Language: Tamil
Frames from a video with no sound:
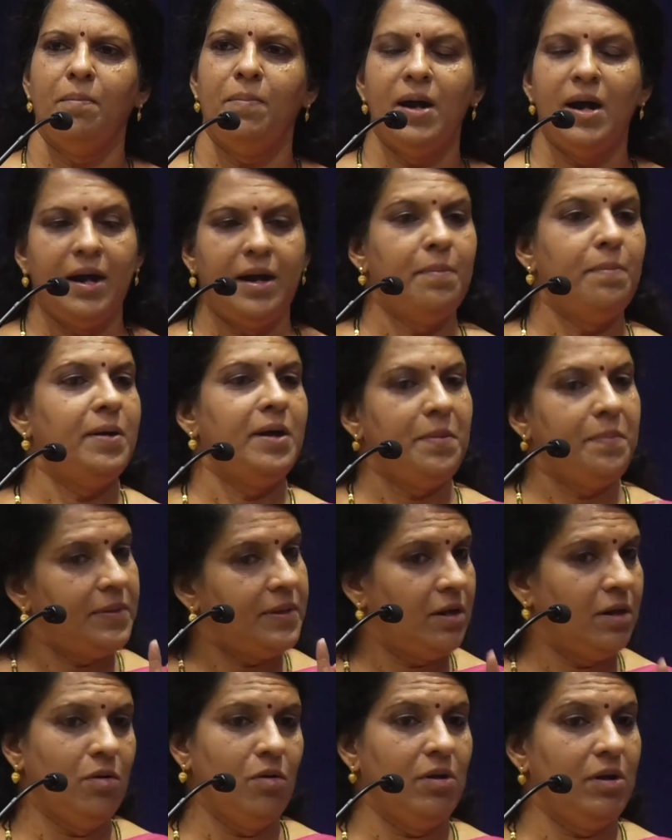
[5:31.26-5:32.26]
பாடம்
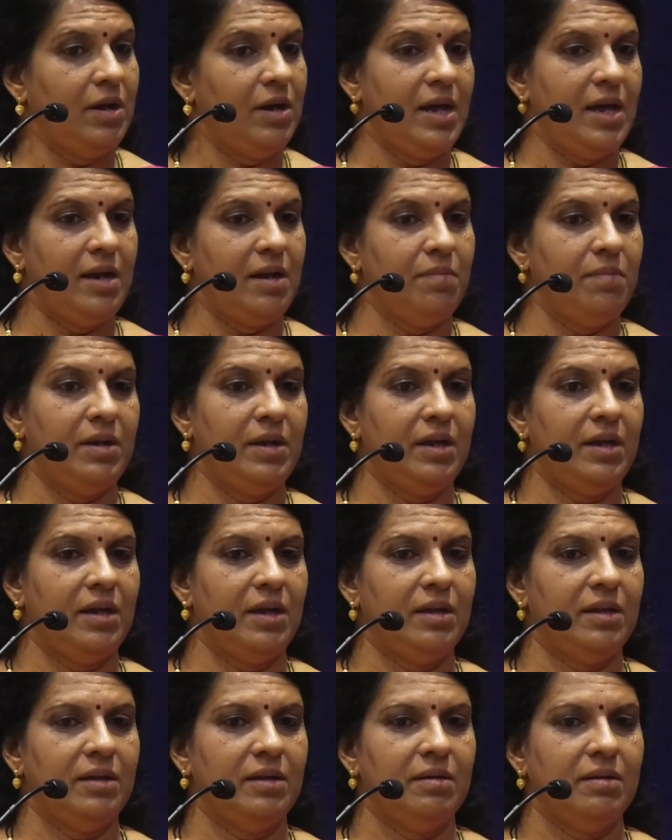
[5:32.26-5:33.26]
படிப்பதற்கு ஒரு நேரம்
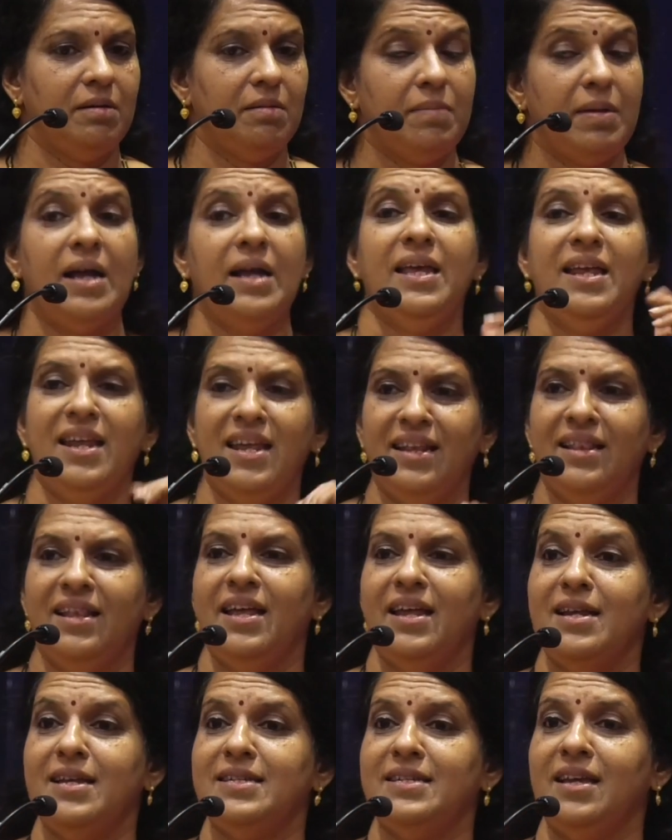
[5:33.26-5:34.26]
இருக்கிறது பாக்கி
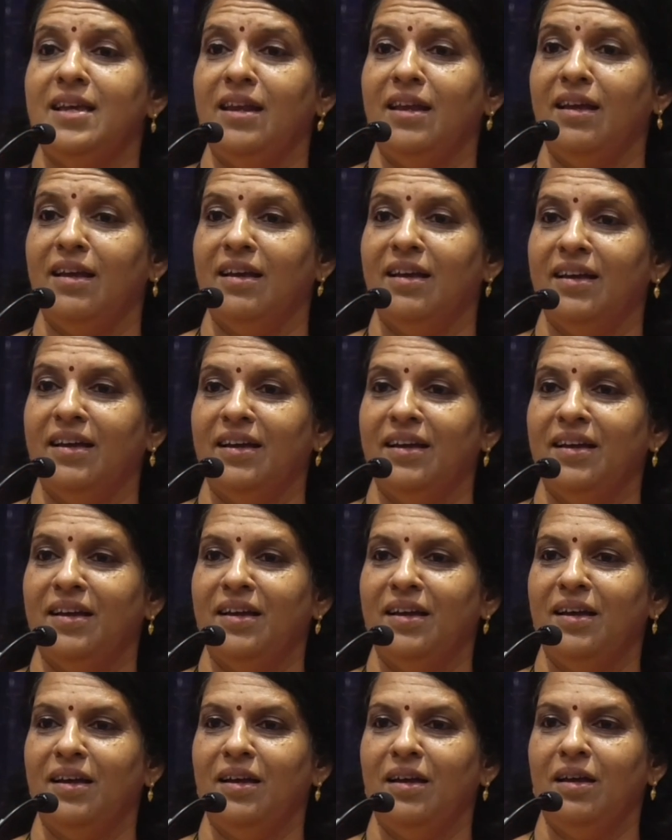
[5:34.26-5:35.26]
நேரத்தில் என்ன செய்கிறீங்க
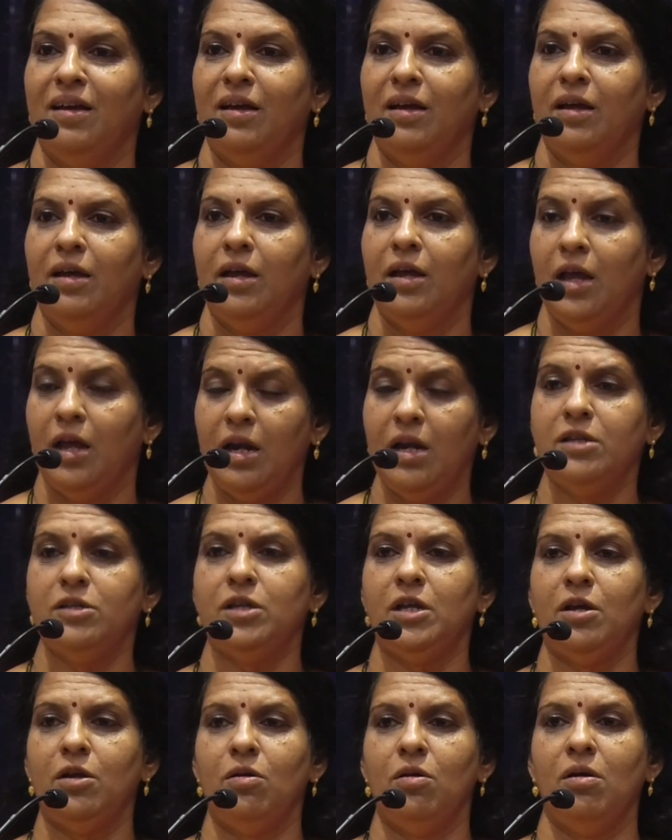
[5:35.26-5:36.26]
என்ன
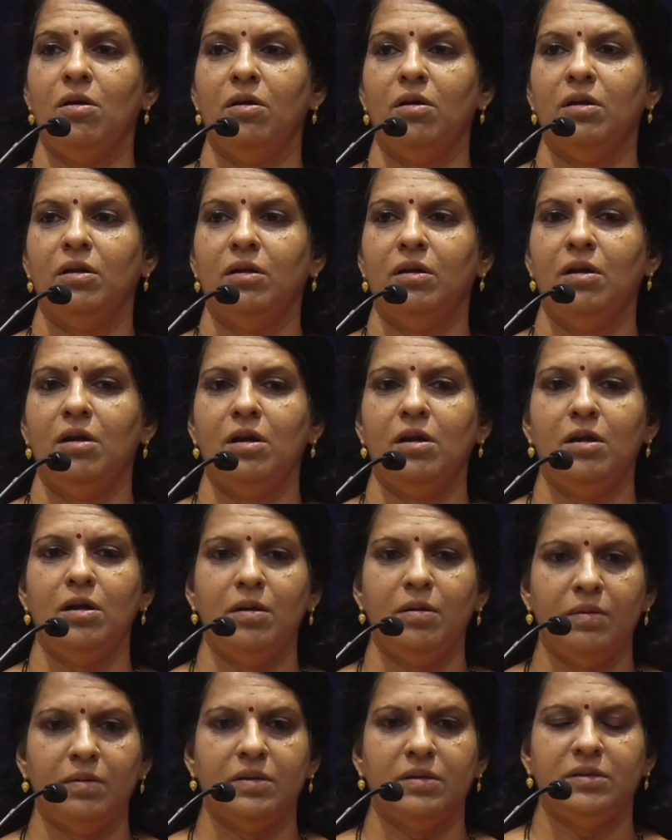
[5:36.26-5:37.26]
செய்கிறோம்
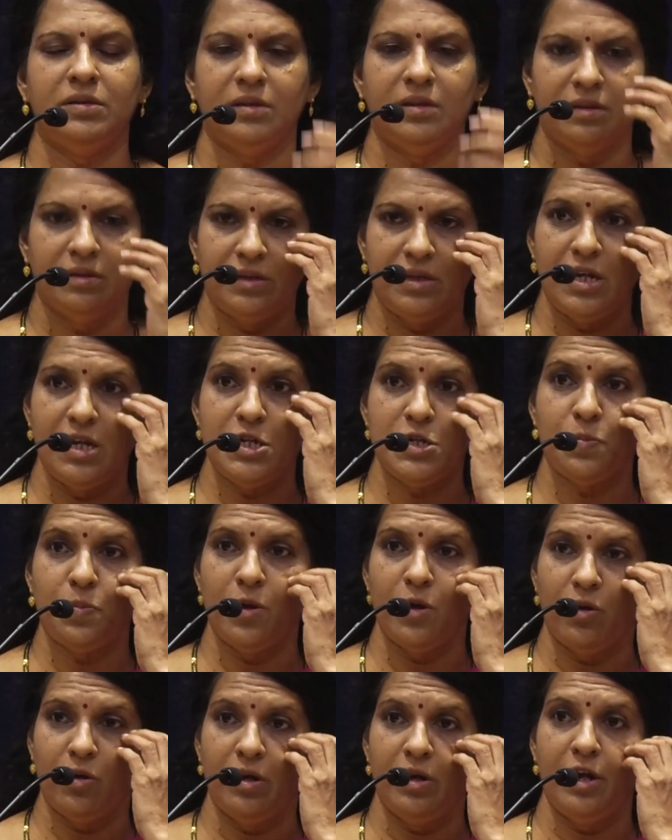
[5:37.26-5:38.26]
நாங்கள் சீரீஸ்
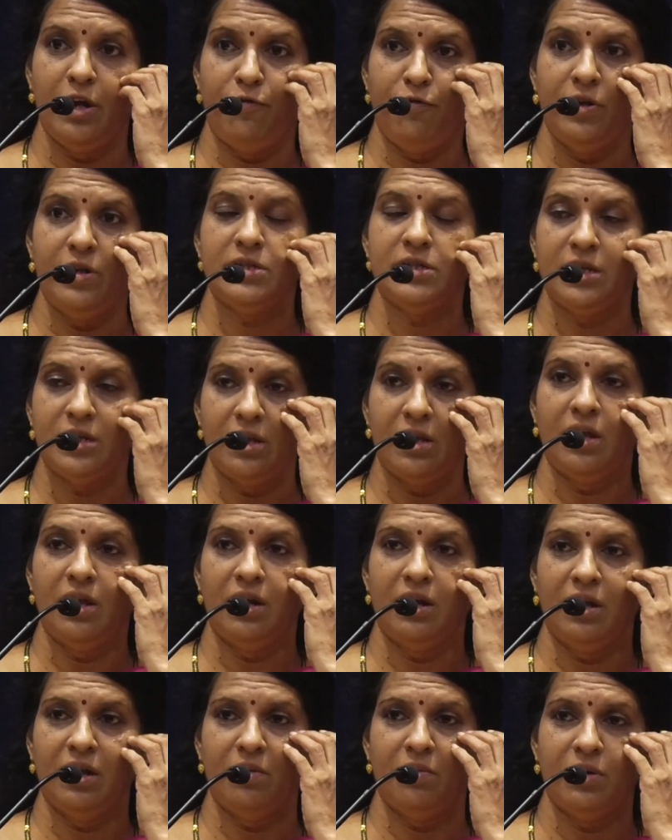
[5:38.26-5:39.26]
பார்க்குறோம் நெட்ஃப்ளிக்ஸ் எதுக்கு
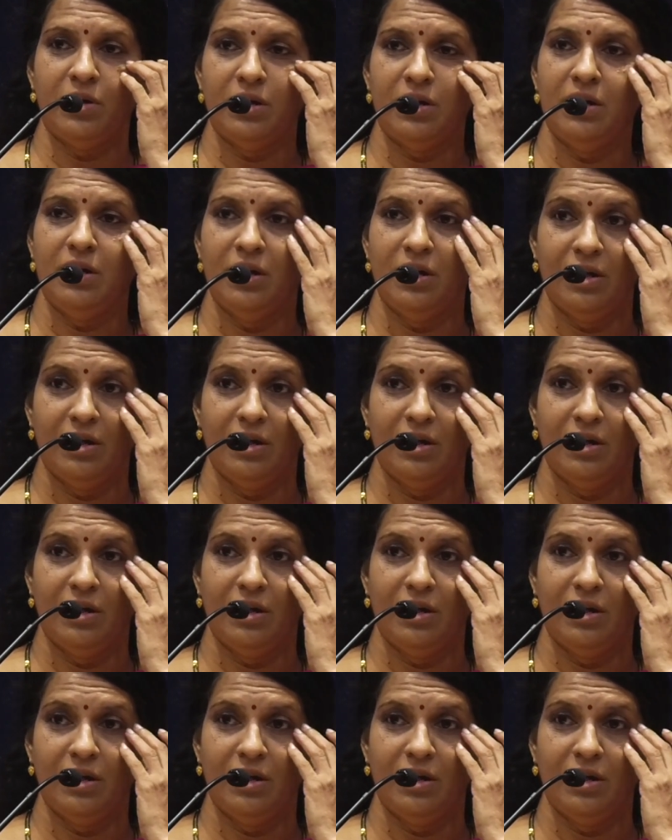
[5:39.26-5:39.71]
இருக்கு நமக்கு